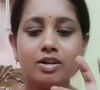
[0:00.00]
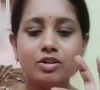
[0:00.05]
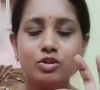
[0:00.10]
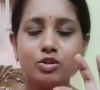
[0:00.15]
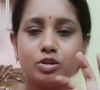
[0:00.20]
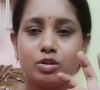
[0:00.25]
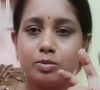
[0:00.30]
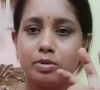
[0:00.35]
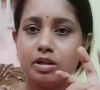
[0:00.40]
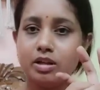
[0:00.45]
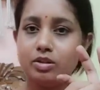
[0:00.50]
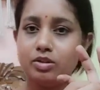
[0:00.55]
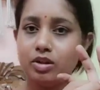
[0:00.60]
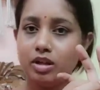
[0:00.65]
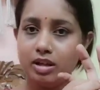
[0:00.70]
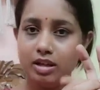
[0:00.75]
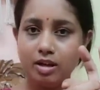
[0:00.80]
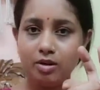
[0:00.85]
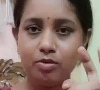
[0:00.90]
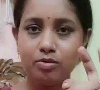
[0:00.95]
ছোটবেলা তো
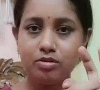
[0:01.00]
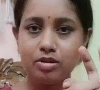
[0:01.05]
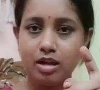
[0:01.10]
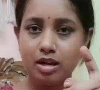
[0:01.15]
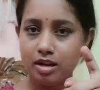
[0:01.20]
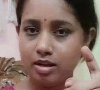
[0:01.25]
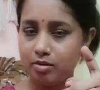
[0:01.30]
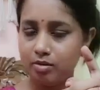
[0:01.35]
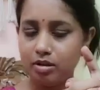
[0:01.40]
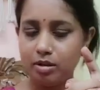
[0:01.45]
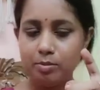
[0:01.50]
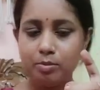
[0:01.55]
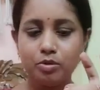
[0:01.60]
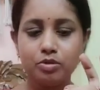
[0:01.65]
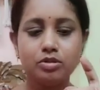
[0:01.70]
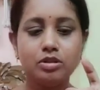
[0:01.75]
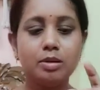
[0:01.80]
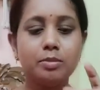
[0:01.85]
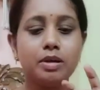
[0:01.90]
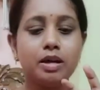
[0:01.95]
এই আঙুলে
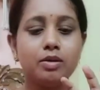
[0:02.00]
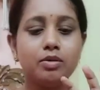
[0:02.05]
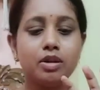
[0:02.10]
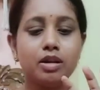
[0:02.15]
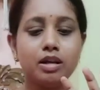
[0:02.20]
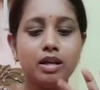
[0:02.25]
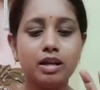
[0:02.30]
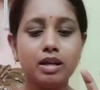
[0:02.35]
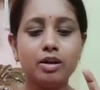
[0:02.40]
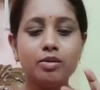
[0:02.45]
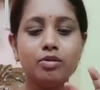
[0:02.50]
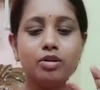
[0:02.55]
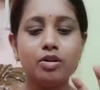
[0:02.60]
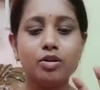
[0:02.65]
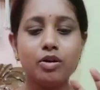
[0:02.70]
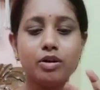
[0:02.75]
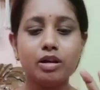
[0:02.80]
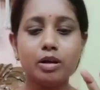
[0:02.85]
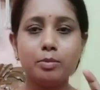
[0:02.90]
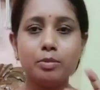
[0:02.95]
পড়তাম এখন আর এই আঙুলে
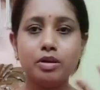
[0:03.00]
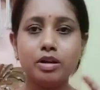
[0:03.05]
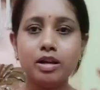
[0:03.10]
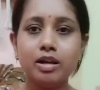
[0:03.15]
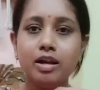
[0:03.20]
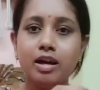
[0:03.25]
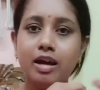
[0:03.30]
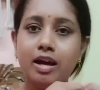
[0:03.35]
হয় না বলে